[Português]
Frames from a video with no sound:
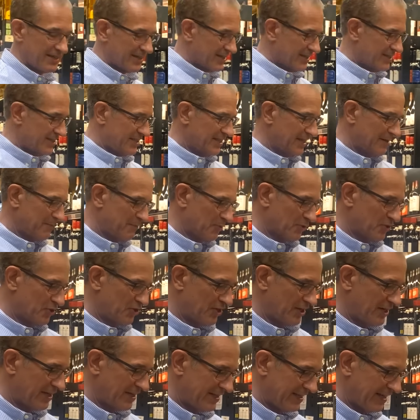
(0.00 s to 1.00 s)
Chile, pô,
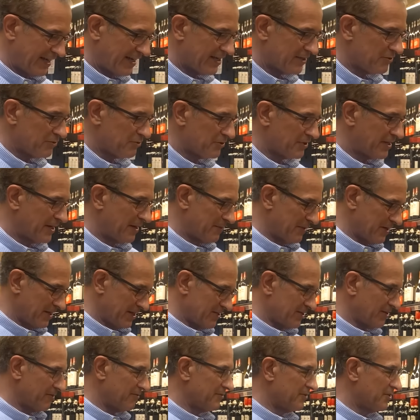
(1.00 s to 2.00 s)
Chile é terra do Cabernet
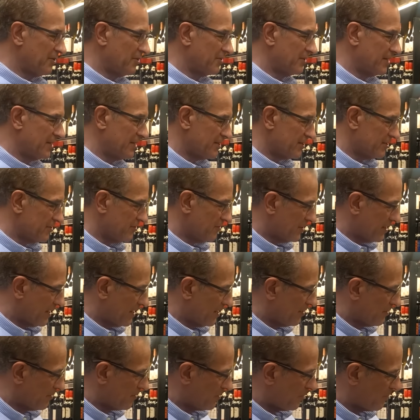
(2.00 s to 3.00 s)
Sauvignon, né? Então se eu
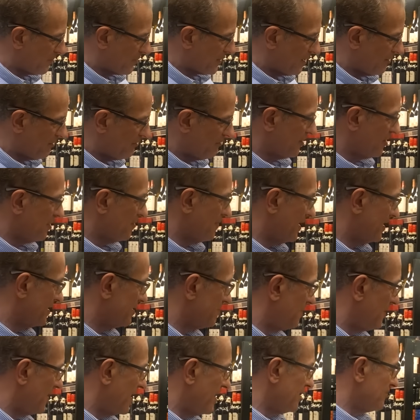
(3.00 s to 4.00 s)
querer comprar um vinho mais
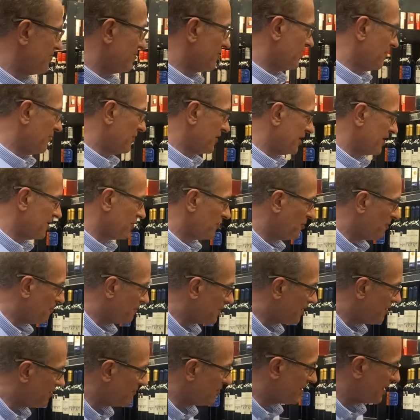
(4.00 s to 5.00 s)
básico, eu vou querer
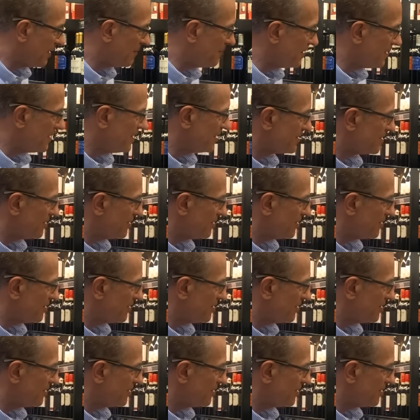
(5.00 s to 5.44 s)
comprar um Cabernet